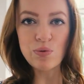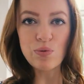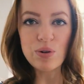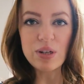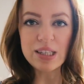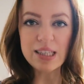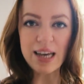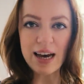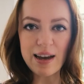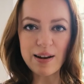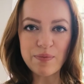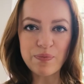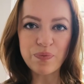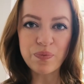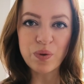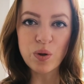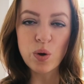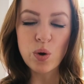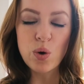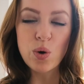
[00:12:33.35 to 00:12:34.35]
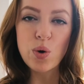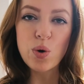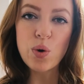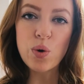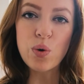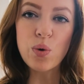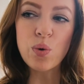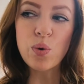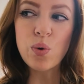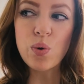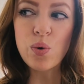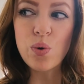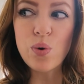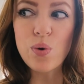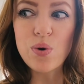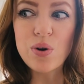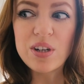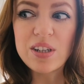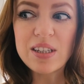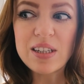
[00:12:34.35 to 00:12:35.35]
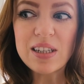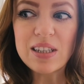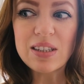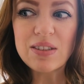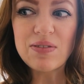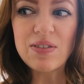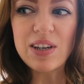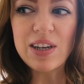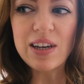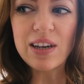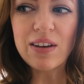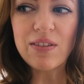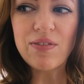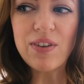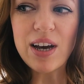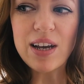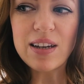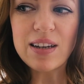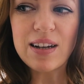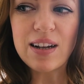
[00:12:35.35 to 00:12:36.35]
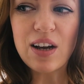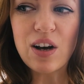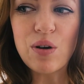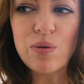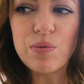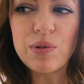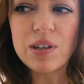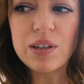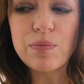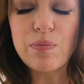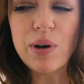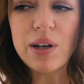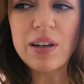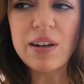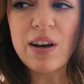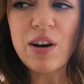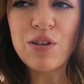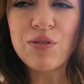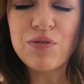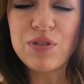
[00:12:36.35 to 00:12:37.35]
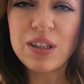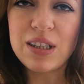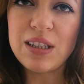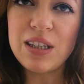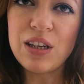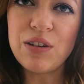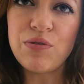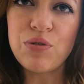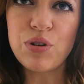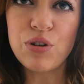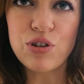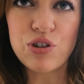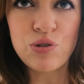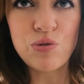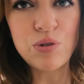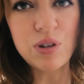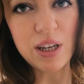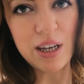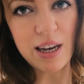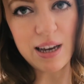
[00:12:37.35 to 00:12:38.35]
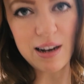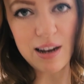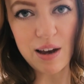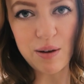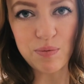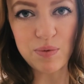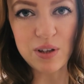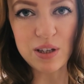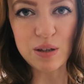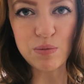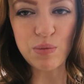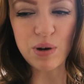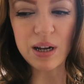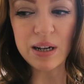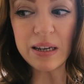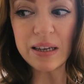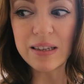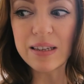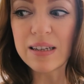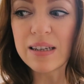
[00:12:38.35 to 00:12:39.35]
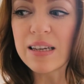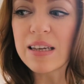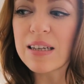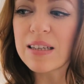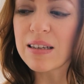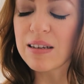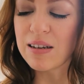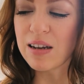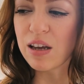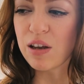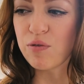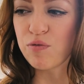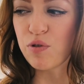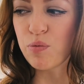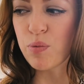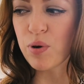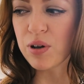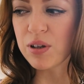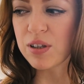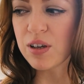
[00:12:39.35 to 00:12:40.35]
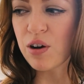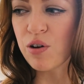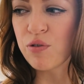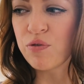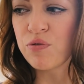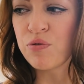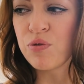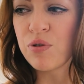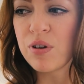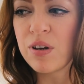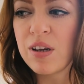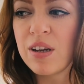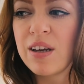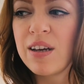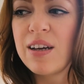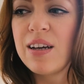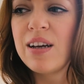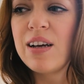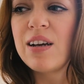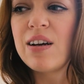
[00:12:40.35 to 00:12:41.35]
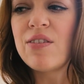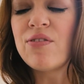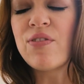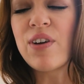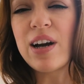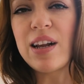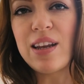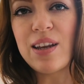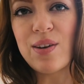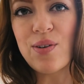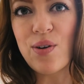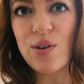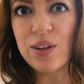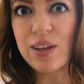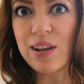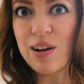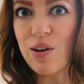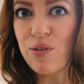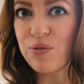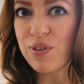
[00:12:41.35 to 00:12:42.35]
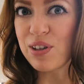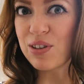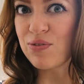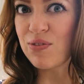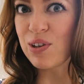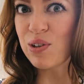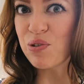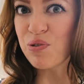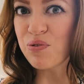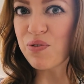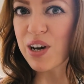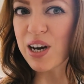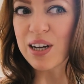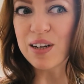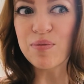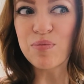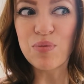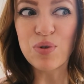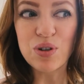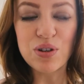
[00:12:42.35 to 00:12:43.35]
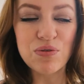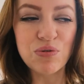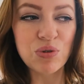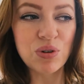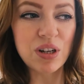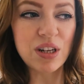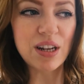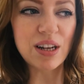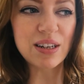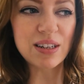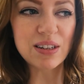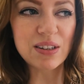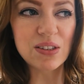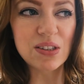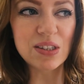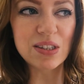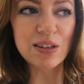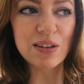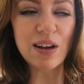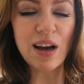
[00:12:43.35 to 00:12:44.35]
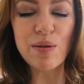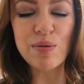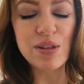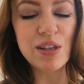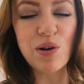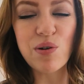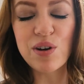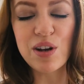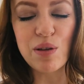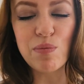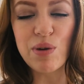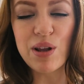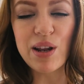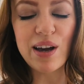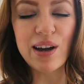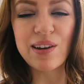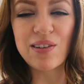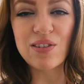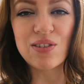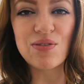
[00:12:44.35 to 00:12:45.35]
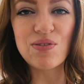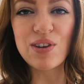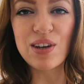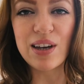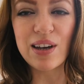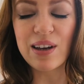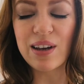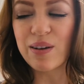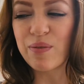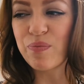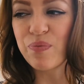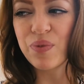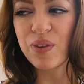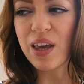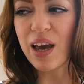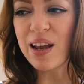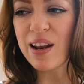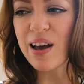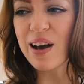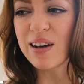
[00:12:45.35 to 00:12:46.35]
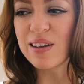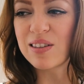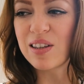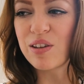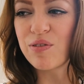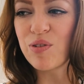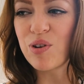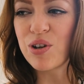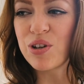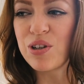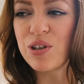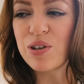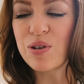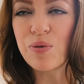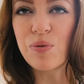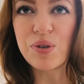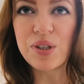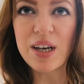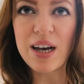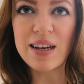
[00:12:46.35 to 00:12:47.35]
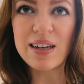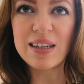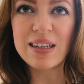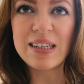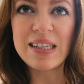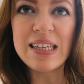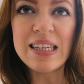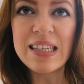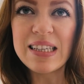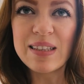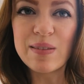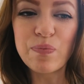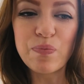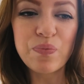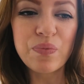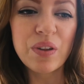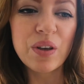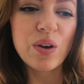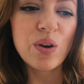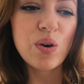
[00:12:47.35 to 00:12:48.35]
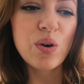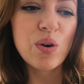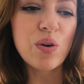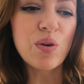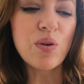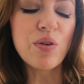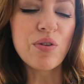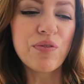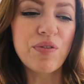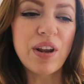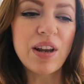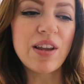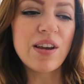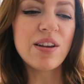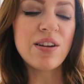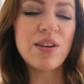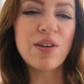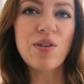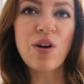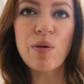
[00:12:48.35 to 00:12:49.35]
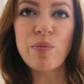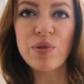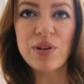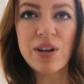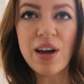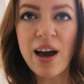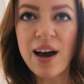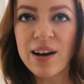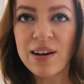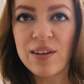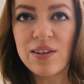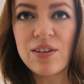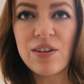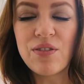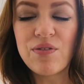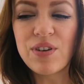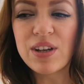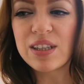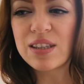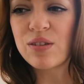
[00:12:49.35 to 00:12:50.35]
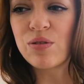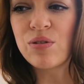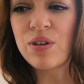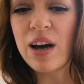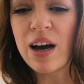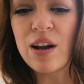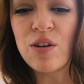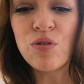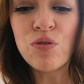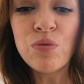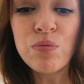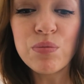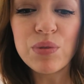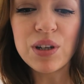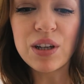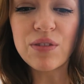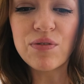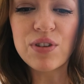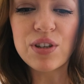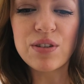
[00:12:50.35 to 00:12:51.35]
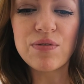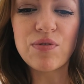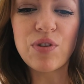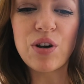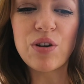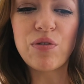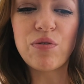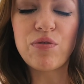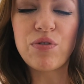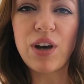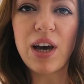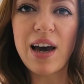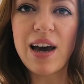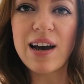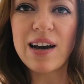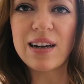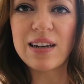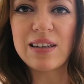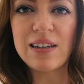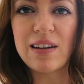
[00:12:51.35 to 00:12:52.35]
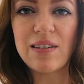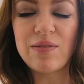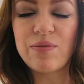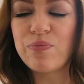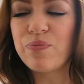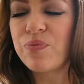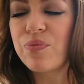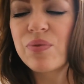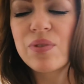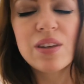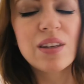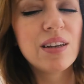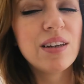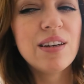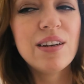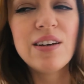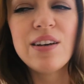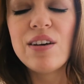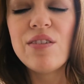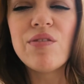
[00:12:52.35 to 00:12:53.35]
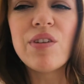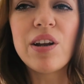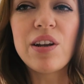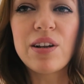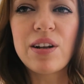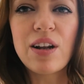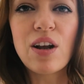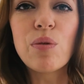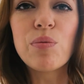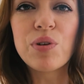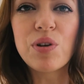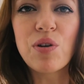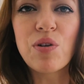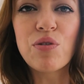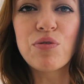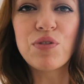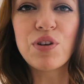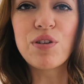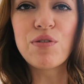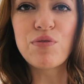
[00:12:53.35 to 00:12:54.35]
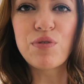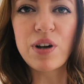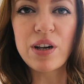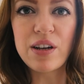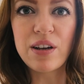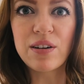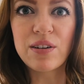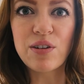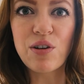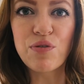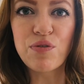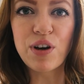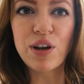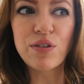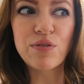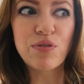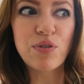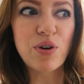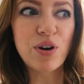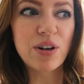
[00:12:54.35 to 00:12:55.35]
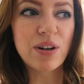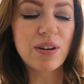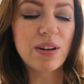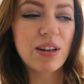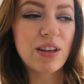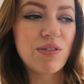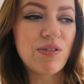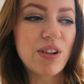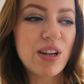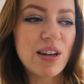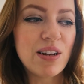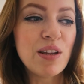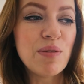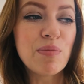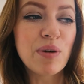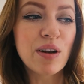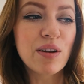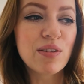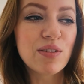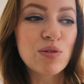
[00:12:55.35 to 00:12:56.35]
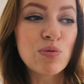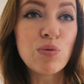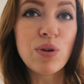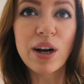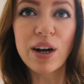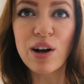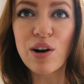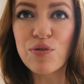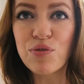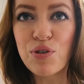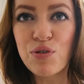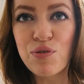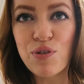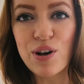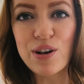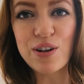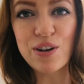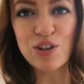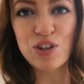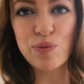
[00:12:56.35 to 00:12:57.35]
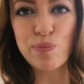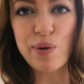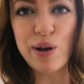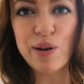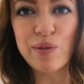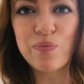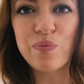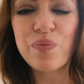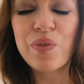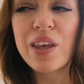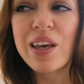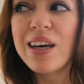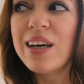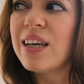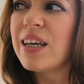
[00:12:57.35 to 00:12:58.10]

Cooles an. Und deswegen werde ich, glaube ich, bei den Outfits, die ich für das Shooting anhabe, diesmal diese nicht in der Infobox aufführen weil ihr noch dann auf das Video warten müsst, wo die dann drin sind. Aber es dauert nicht mehr lange, deswegen keine Angst, ich will euch nicht großartig teasen. Und wenn ihr in die Kommentare irgendwas total unbedingt wissen wollt und fragt, dann werde ich, glaube ich, auch auf jeden Fall dann drauf antworten. Ich will ja niemanden zu lange auf die Folter spannen.